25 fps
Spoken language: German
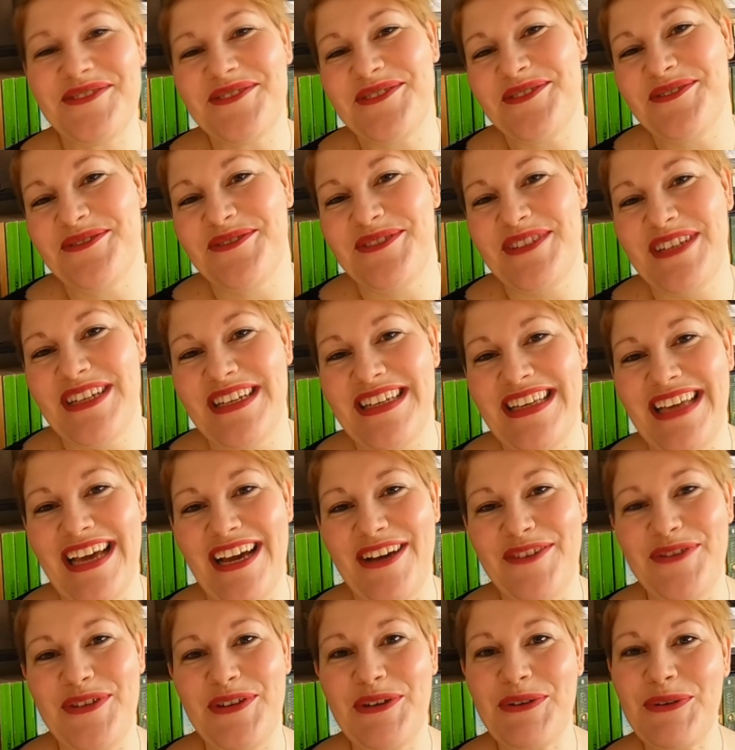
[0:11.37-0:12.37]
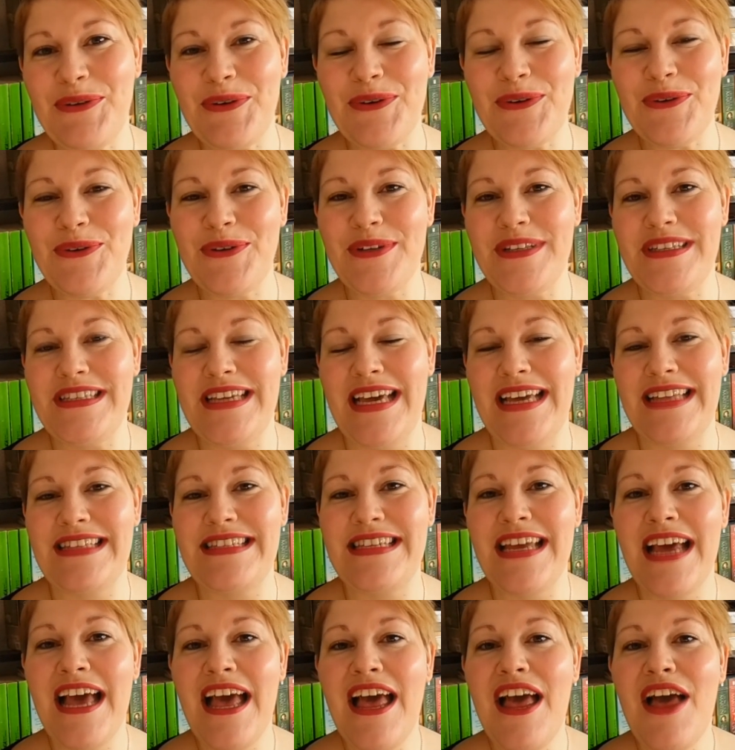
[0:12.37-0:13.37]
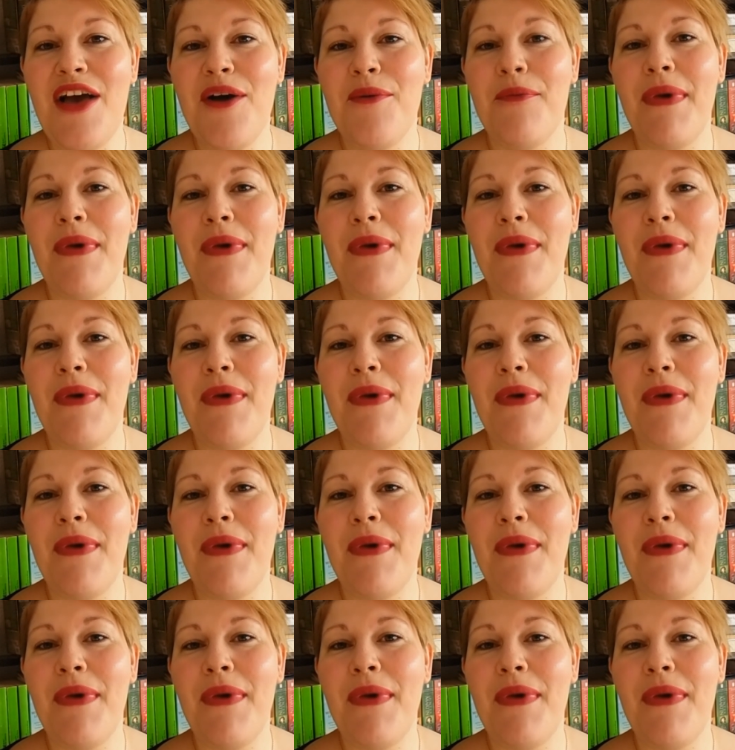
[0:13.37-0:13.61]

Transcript: Und äh, ja, wir gucken uns jetzt